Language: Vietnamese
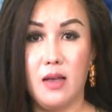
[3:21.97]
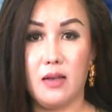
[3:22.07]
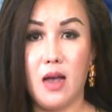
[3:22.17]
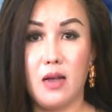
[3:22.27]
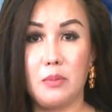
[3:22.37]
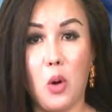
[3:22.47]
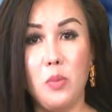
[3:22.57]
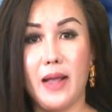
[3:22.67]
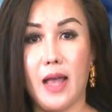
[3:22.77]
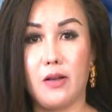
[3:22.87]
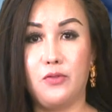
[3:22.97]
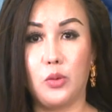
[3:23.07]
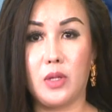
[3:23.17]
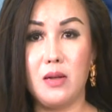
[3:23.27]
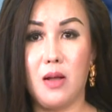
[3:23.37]
gần 4.000 vụ
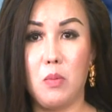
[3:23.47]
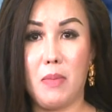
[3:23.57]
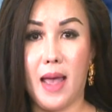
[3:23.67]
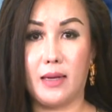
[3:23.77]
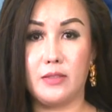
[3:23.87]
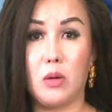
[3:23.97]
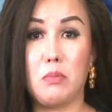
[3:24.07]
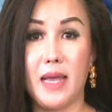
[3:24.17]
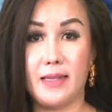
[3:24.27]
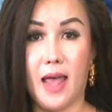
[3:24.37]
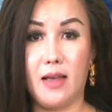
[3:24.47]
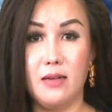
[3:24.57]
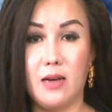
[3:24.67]
tấn công mạng trong 7 tháng